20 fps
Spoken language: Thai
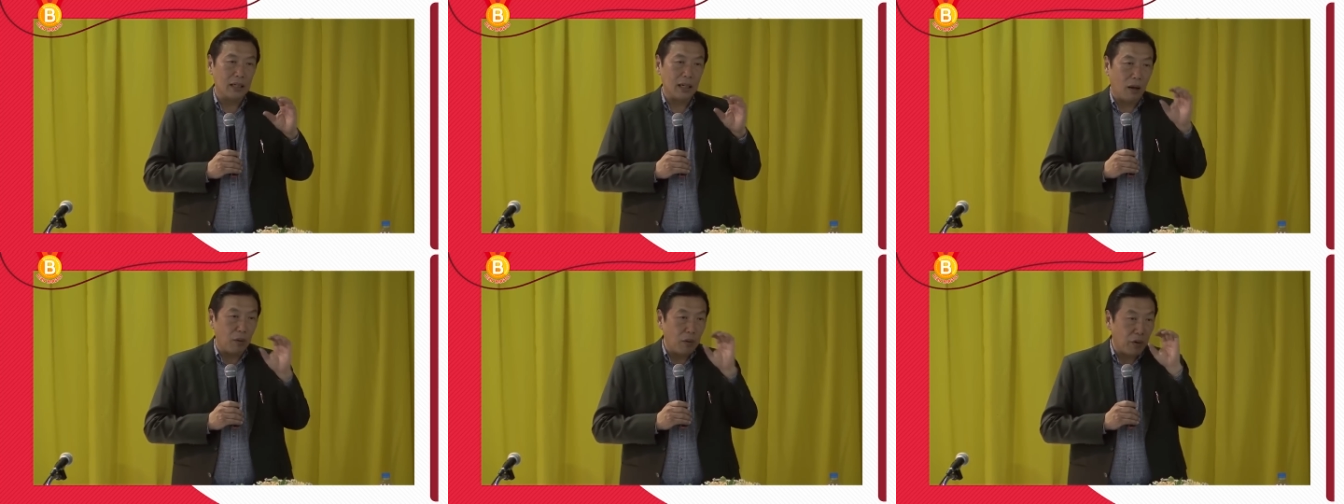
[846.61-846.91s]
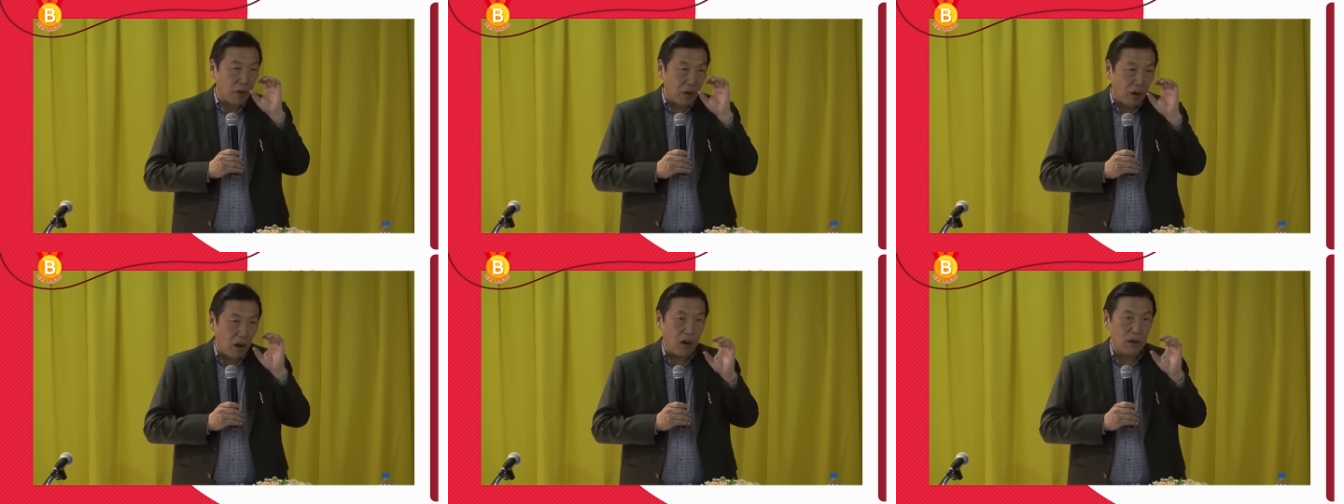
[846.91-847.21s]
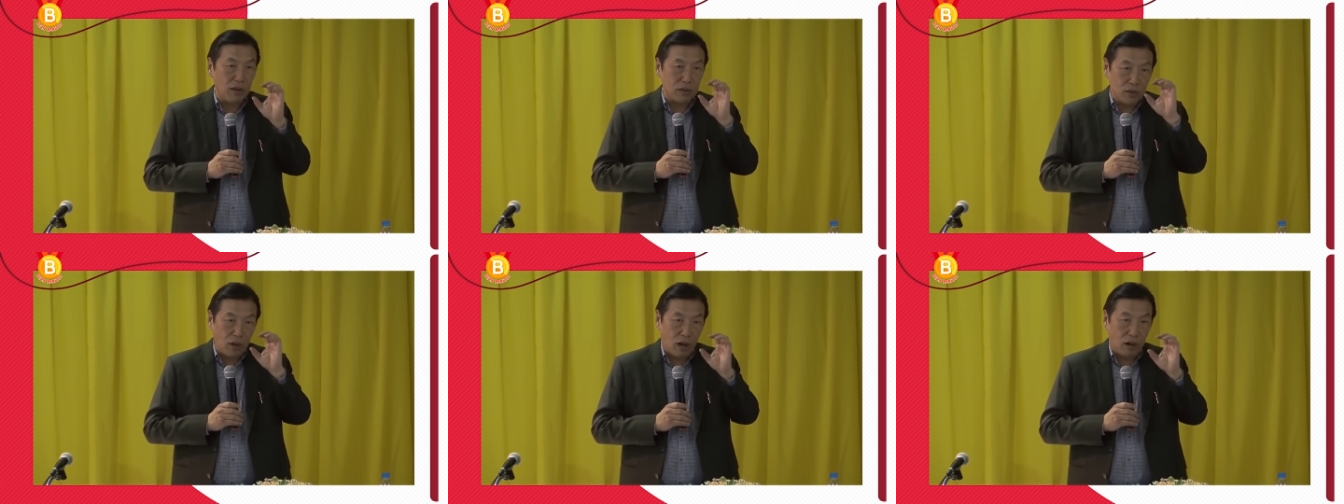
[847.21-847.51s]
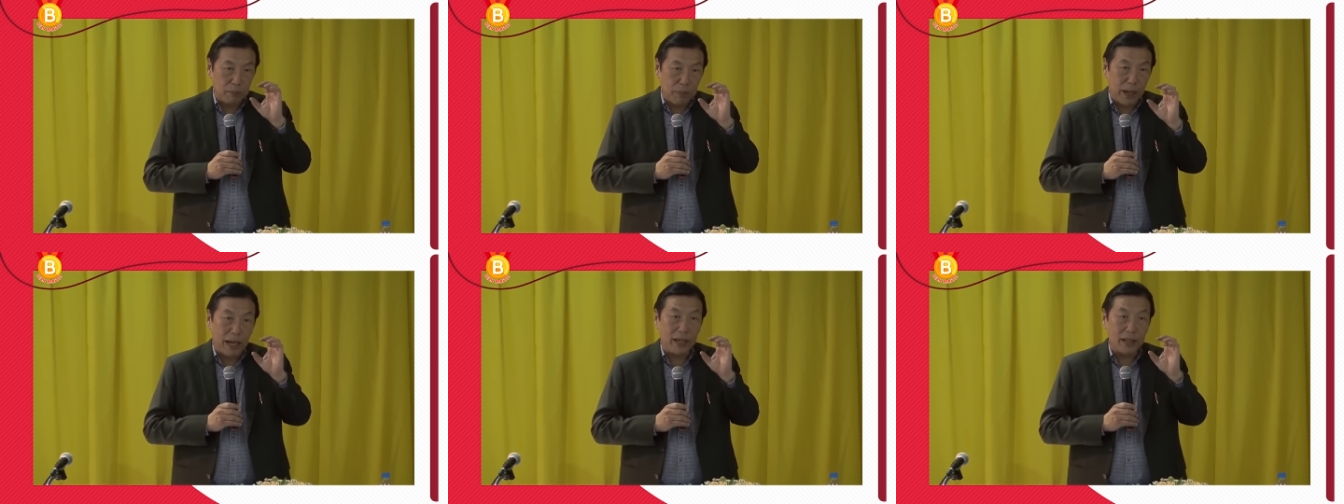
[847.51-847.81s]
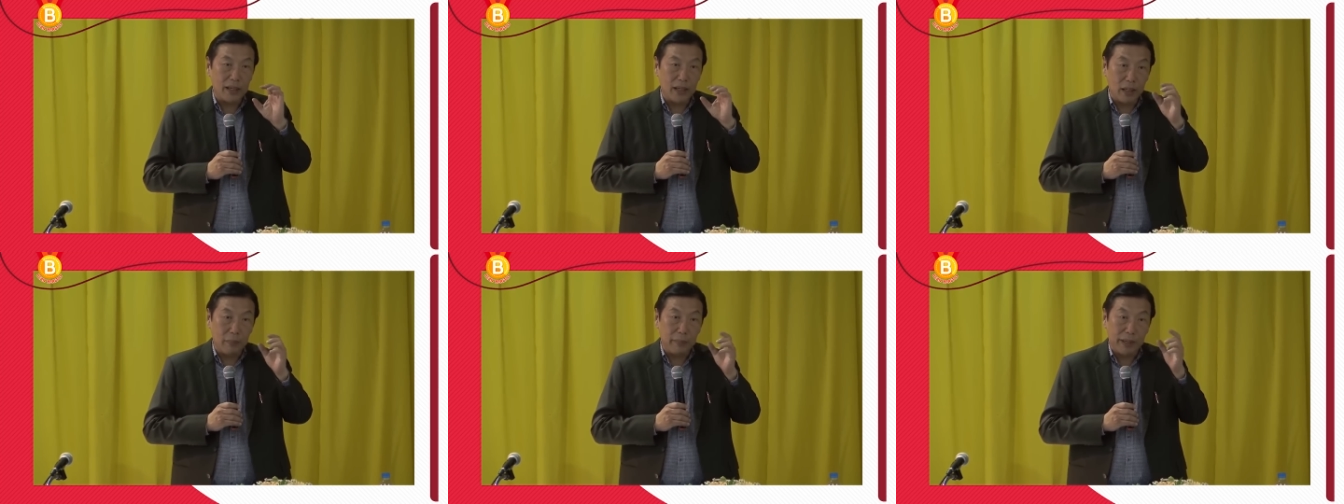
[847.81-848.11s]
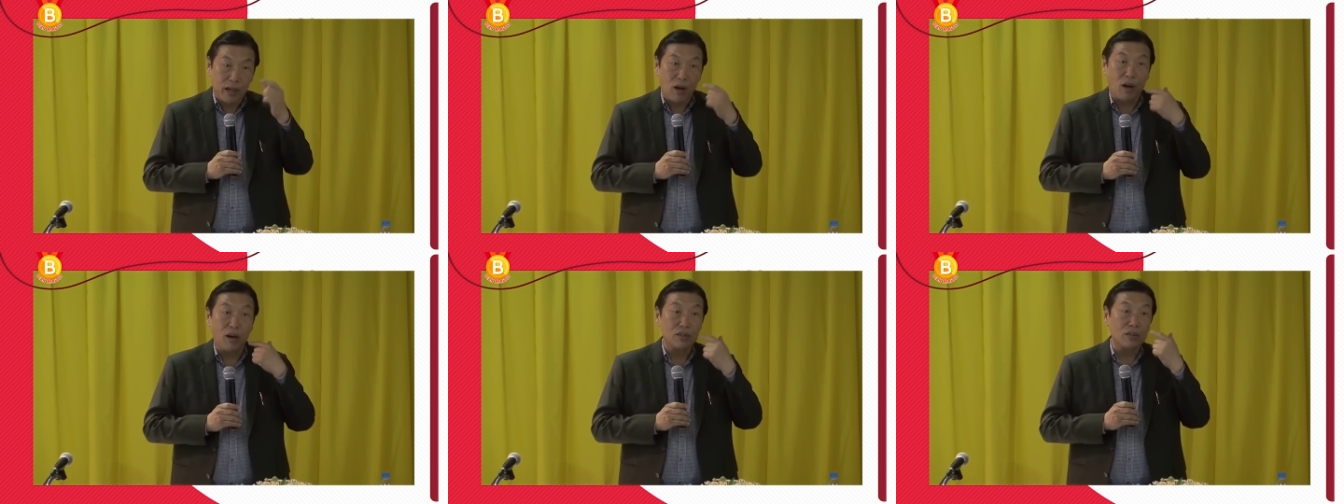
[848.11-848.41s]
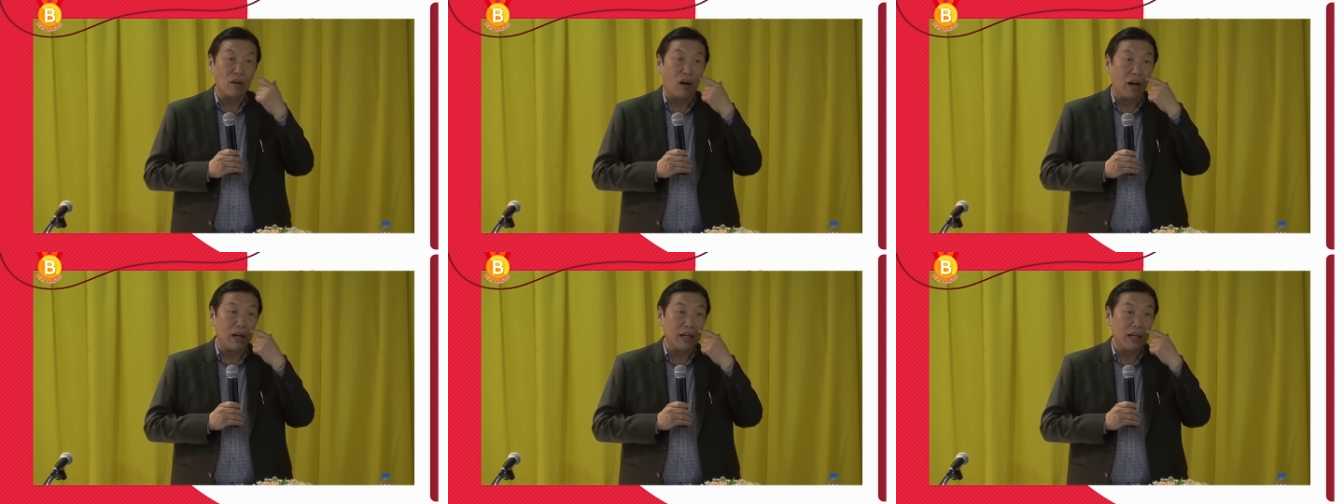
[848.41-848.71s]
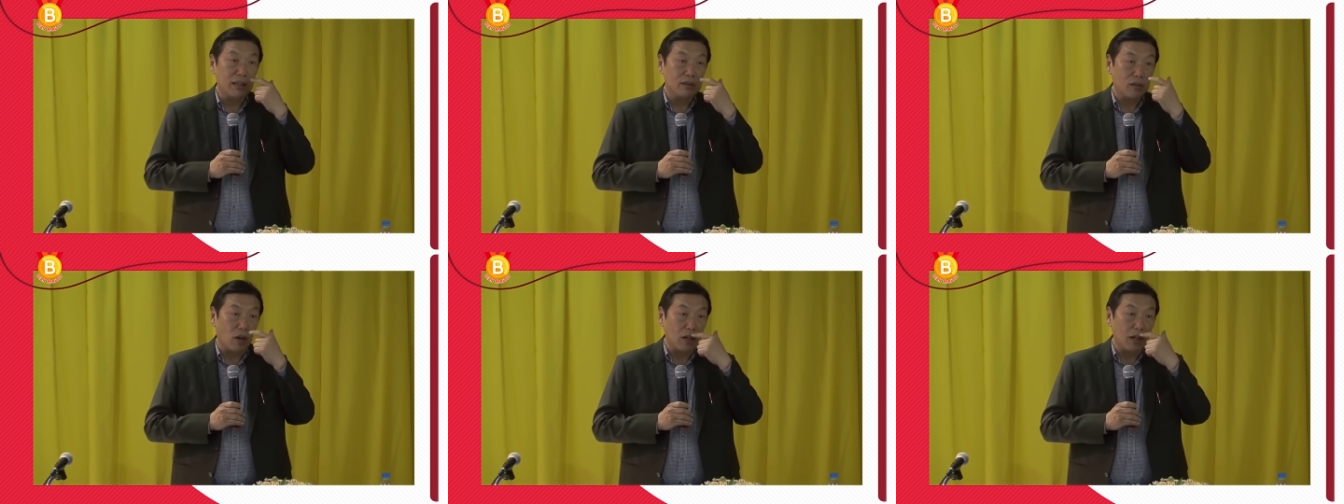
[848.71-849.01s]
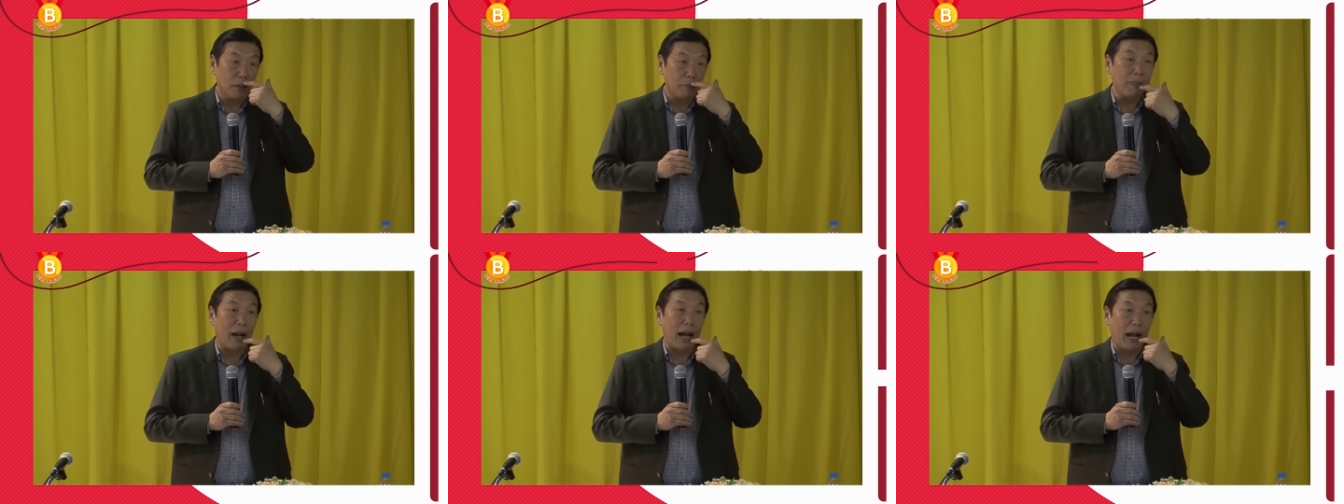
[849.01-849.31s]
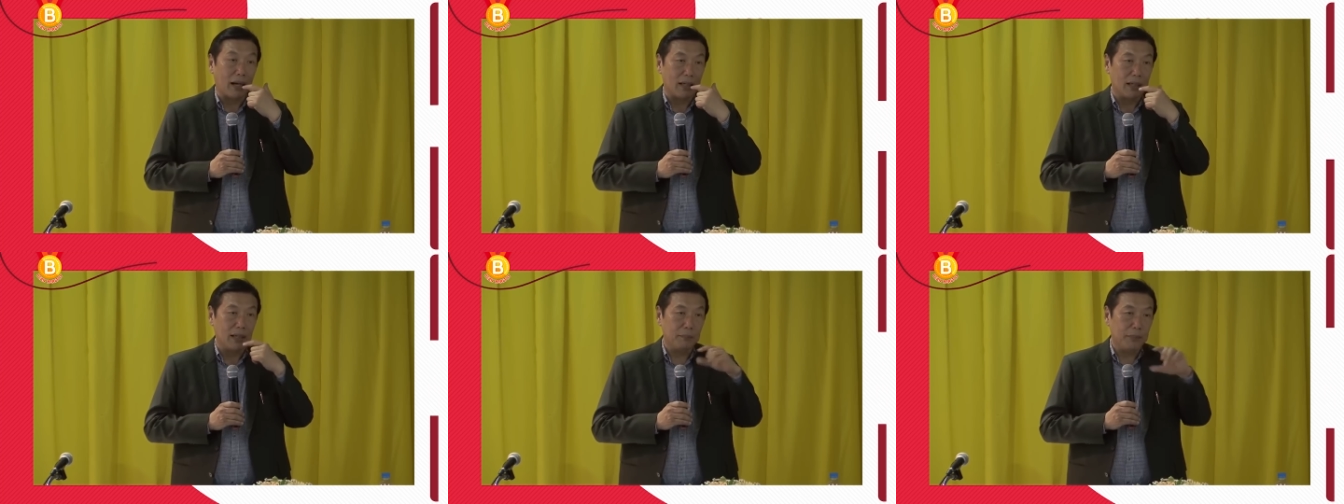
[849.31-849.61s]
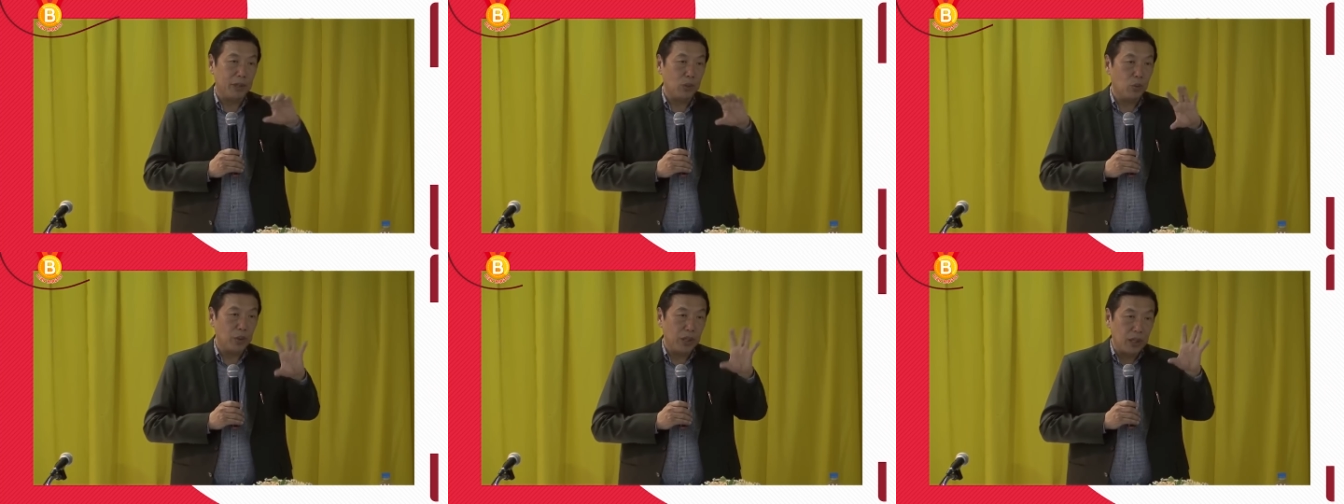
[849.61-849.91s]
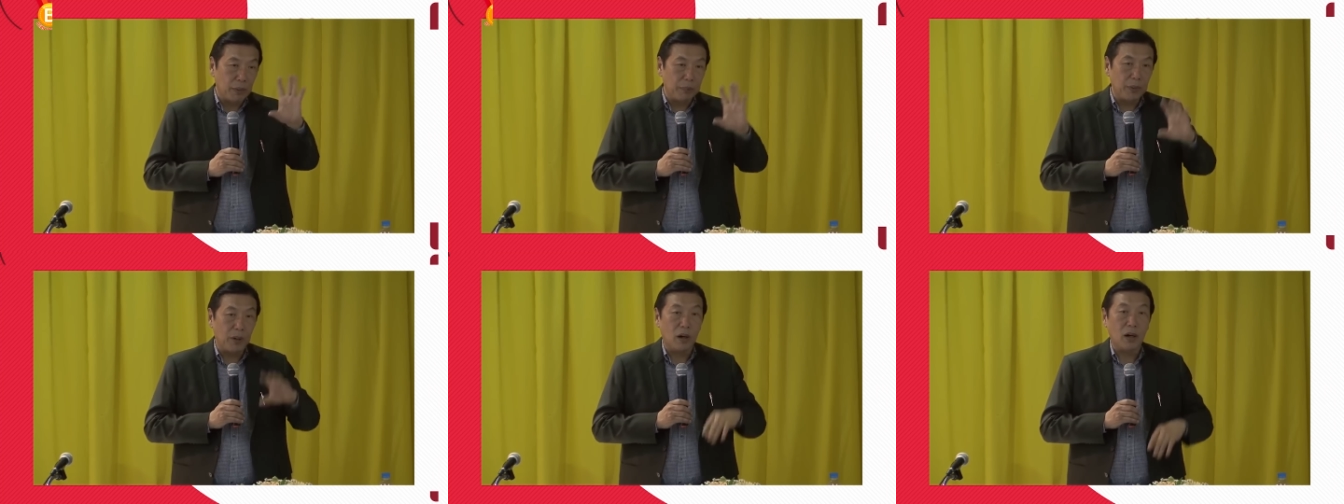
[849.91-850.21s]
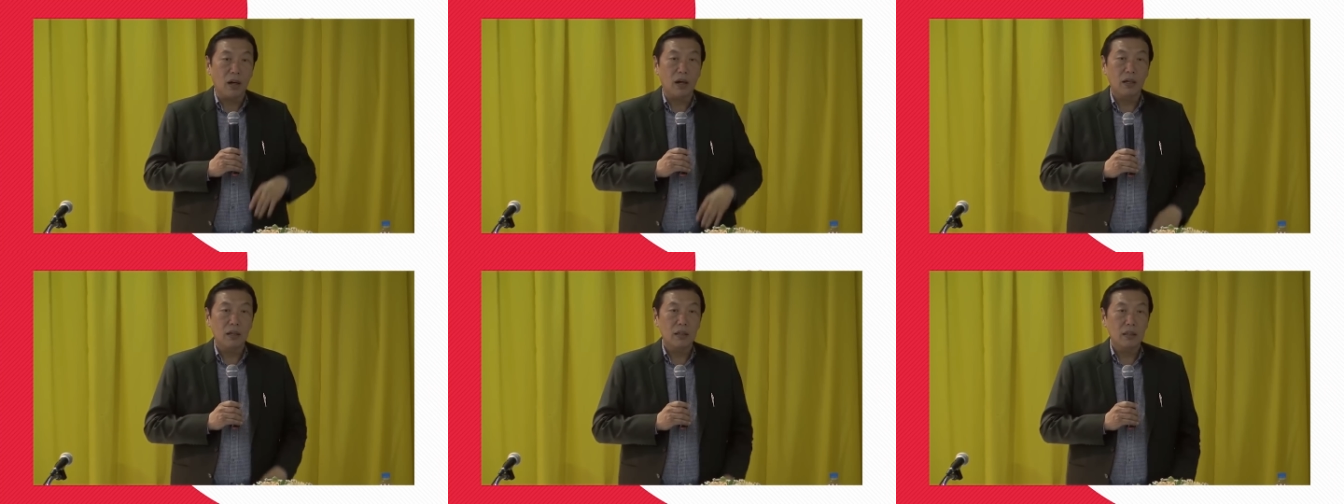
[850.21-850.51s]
เอากล้องส่องไปเดี๋ยวนี้มีกล้องส่องนะส่องทั้งปากเนี่ยไปดูที่กระเพาะ